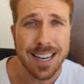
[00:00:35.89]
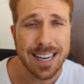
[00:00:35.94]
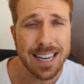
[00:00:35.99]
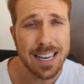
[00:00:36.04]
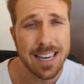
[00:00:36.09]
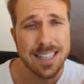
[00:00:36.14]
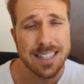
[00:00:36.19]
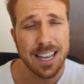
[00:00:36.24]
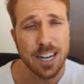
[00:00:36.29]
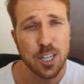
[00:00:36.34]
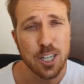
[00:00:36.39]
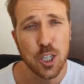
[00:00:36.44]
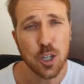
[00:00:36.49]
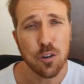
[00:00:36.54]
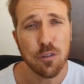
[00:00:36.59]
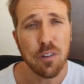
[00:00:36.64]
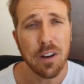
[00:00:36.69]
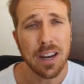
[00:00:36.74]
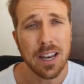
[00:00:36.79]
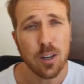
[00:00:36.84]
Aqui nesse
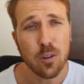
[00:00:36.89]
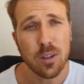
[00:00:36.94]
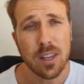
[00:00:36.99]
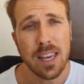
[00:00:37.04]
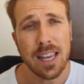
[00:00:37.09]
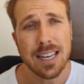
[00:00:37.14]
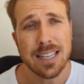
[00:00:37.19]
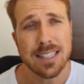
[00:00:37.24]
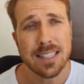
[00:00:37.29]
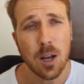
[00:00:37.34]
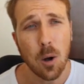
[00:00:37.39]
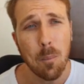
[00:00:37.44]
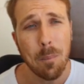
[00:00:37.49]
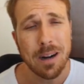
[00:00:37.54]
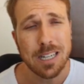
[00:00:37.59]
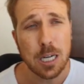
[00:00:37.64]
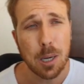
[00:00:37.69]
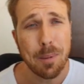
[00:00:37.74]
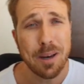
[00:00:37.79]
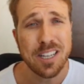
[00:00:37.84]
artigo falando que eles estão
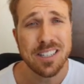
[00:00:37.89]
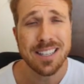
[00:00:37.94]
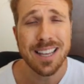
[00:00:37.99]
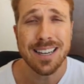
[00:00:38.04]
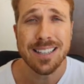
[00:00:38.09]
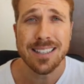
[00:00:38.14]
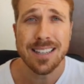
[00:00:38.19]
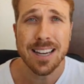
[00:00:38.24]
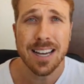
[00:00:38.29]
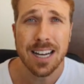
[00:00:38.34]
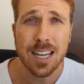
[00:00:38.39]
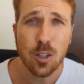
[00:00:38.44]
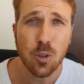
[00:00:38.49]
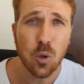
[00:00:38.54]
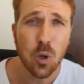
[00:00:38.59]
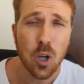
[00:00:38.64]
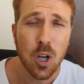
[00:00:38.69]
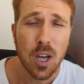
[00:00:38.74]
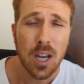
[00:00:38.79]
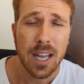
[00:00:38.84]
praticamente
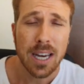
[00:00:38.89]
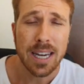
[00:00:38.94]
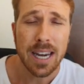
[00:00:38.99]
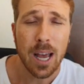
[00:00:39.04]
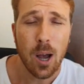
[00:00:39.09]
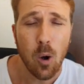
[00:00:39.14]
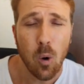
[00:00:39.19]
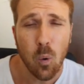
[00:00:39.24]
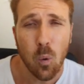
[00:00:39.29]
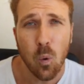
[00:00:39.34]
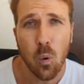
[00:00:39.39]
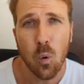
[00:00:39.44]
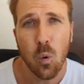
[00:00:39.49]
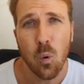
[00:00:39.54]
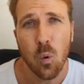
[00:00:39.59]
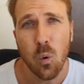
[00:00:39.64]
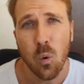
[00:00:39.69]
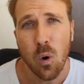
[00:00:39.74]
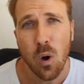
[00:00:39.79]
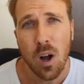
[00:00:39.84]
cerceando né,
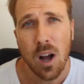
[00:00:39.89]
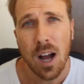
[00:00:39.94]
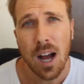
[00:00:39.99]
o,